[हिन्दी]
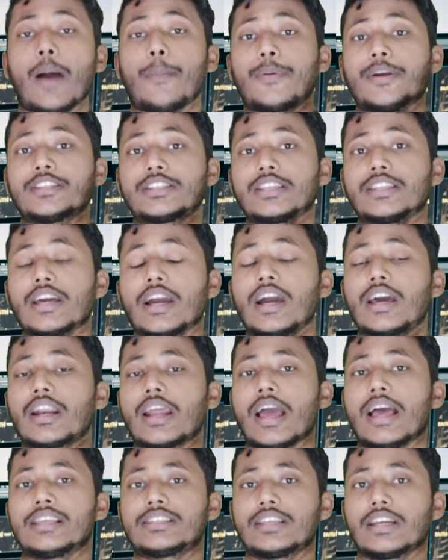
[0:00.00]
आपके साथ अगर
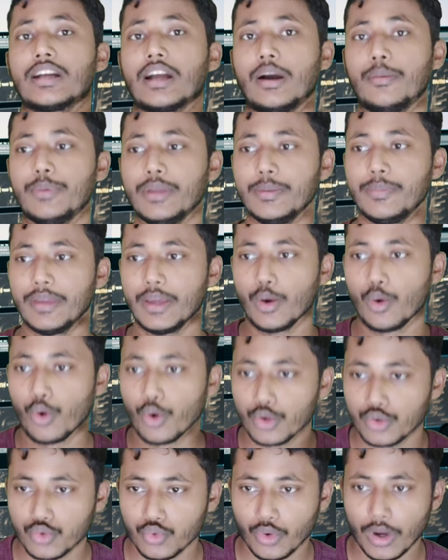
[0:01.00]
ऐसा कभी भी
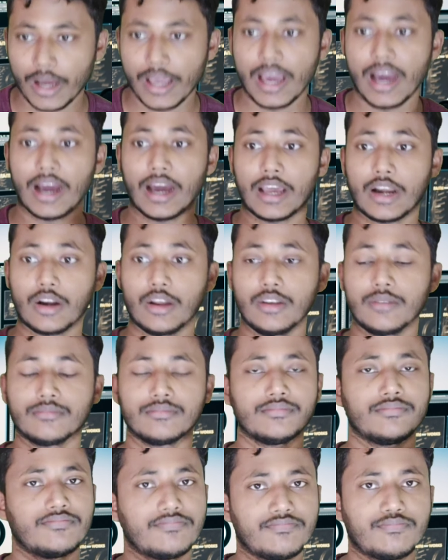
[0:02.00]
हो चुका है अगर
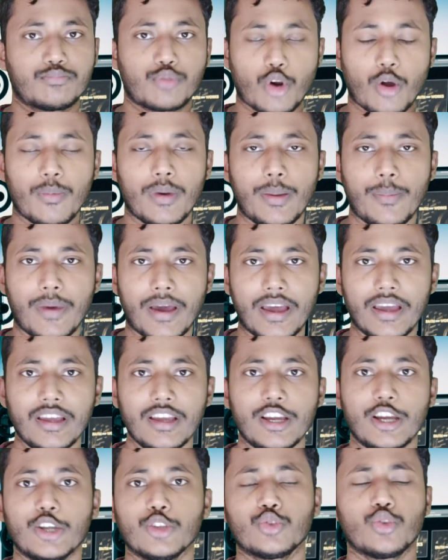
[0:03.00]
प्रॉब्लम है
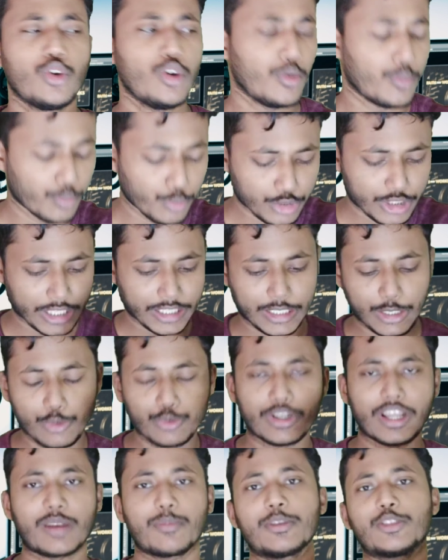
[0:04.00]
तो मुझे
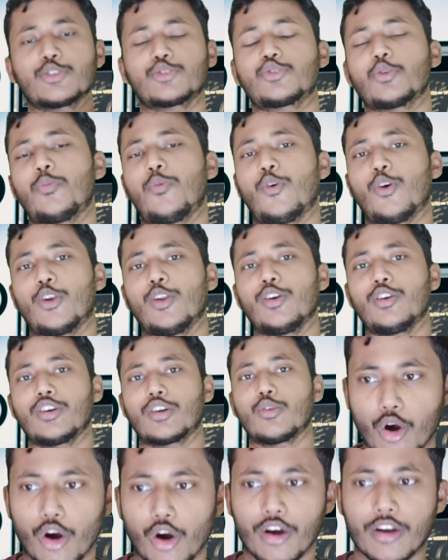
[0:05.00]
ट्विटर में दोस्तों फॉलो
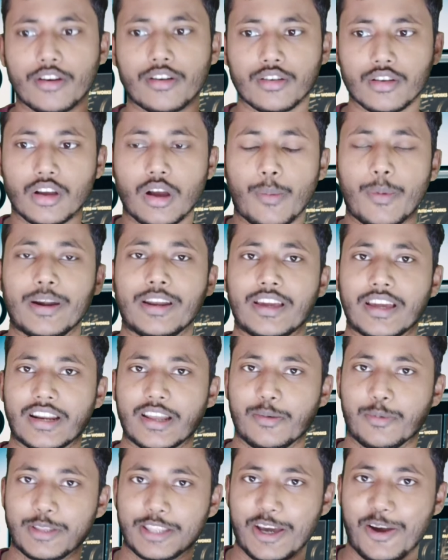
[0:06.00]
करो और कमेंट करके
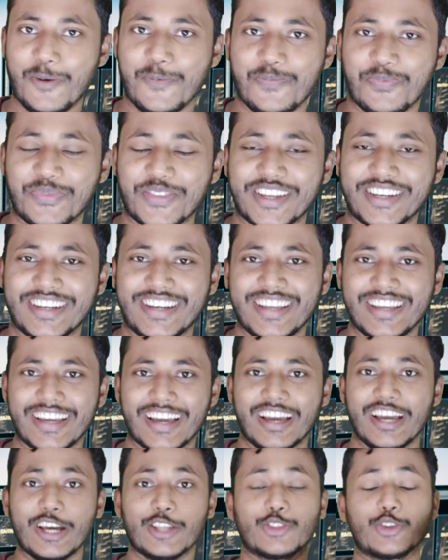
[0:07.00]
बताओ ठीक है
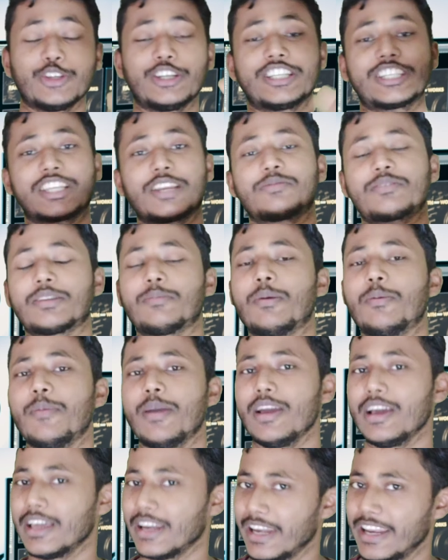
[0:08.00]
तो डिस्क्रिप्शन में मैं
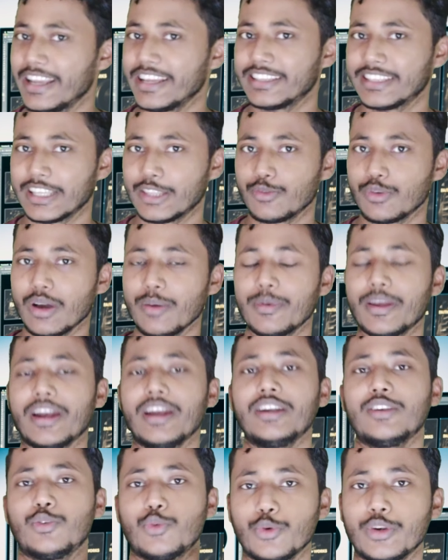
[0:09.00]
लिंक दे दूंगा मेरा
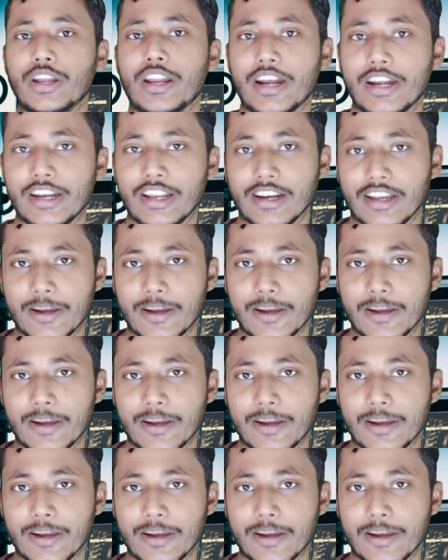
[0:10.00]
ट्विटर हैंडल